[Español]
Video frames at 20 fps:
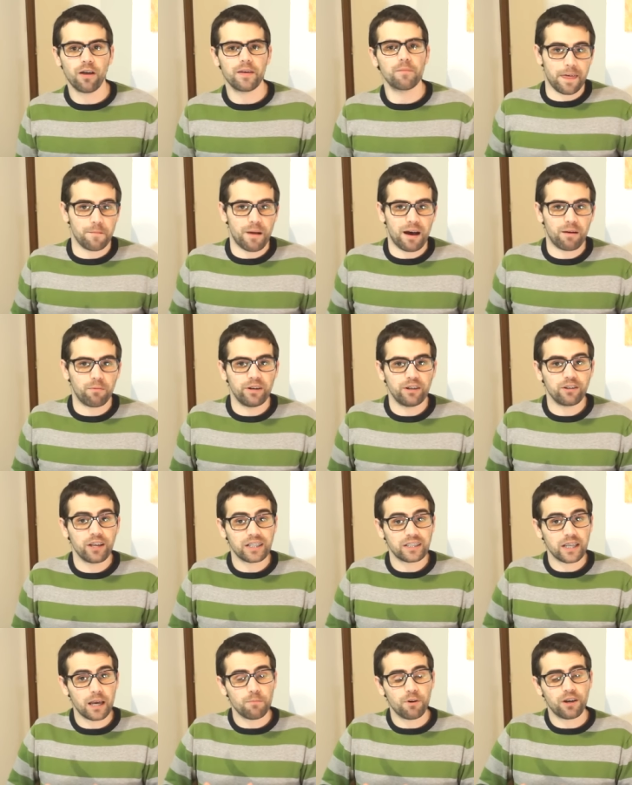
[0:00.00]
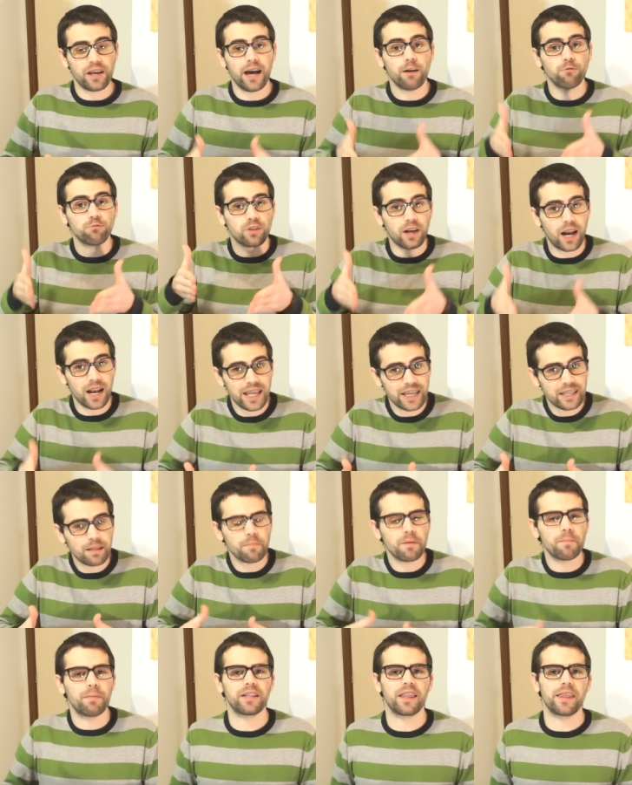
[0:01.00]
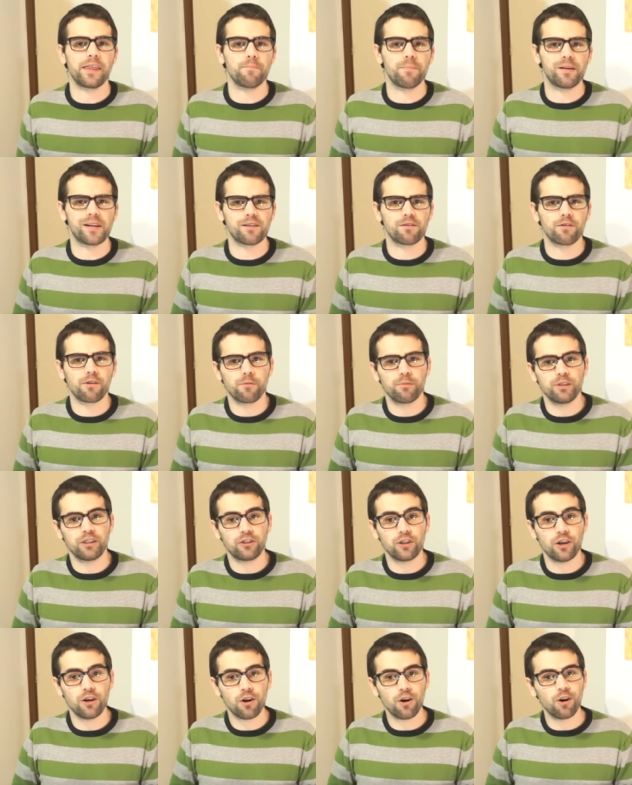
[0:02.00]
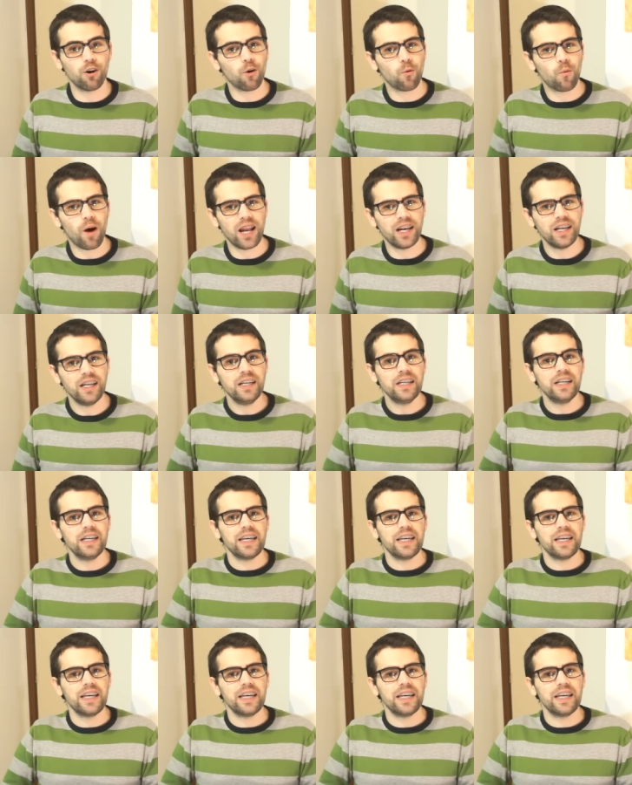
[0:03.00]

Además, bueno, ya sabemos que Australia también participa en Eurovisión, con lo cual